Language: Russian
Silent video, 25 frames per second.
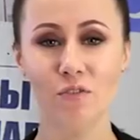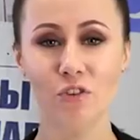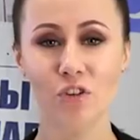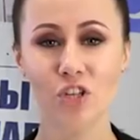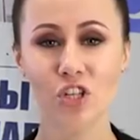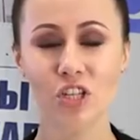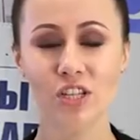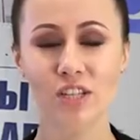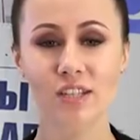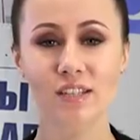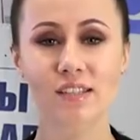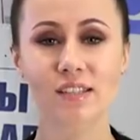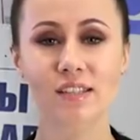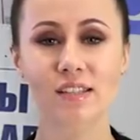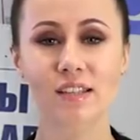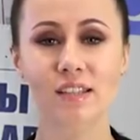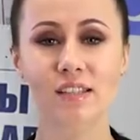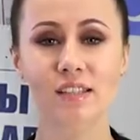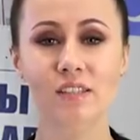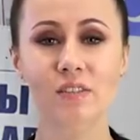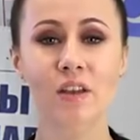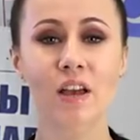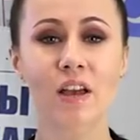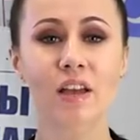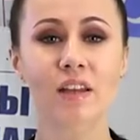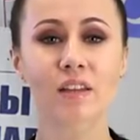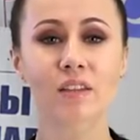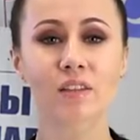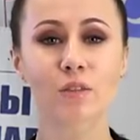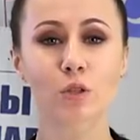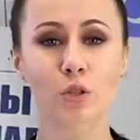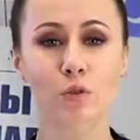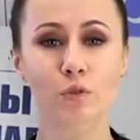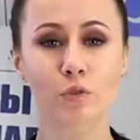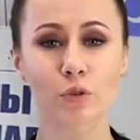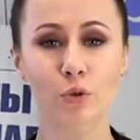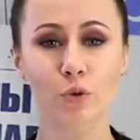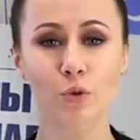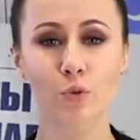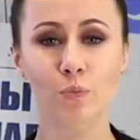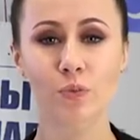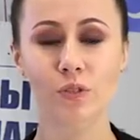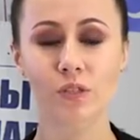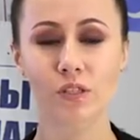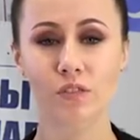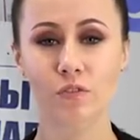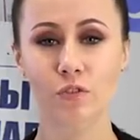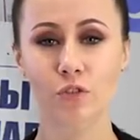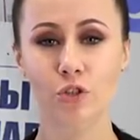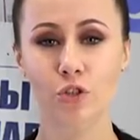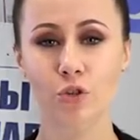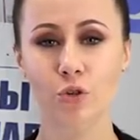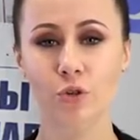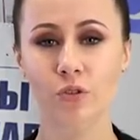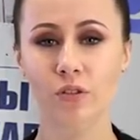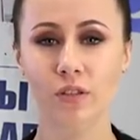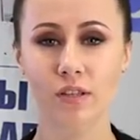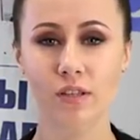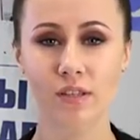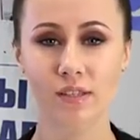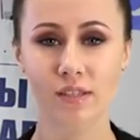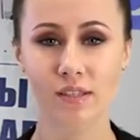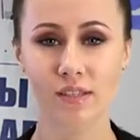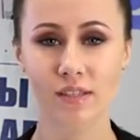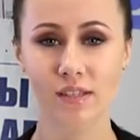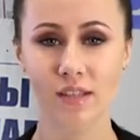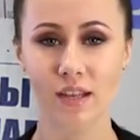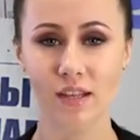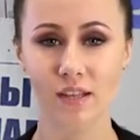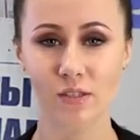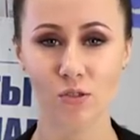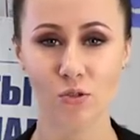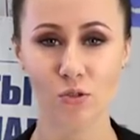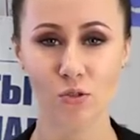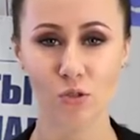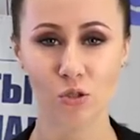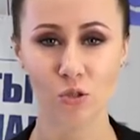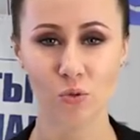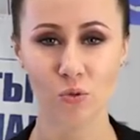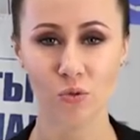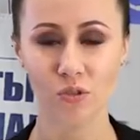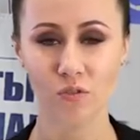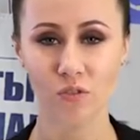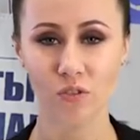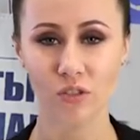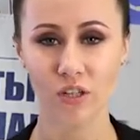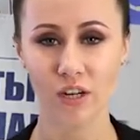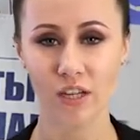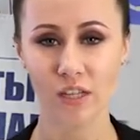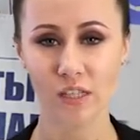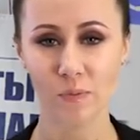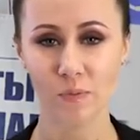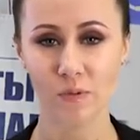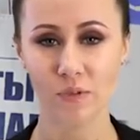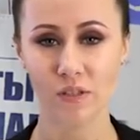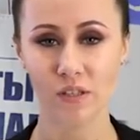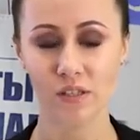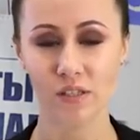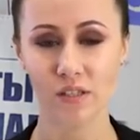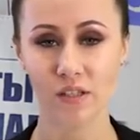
вышла статья-интервью, посвященная создателю струнного транспорта